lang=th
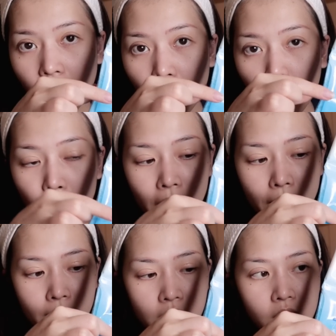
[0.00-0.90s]
บนะแล้วก็บี
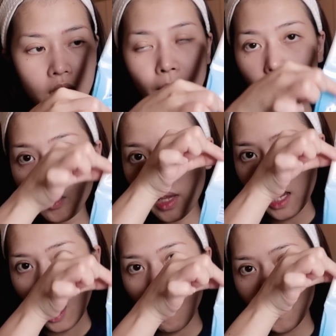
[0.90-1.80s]
บเนื้อเซรั่มตรงเนี้
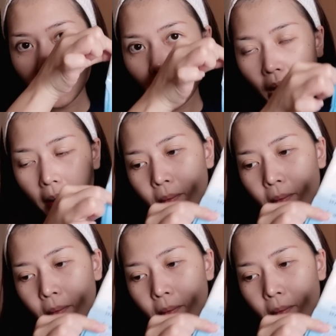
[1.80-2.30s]
ย เข้าไปตรงแผ่น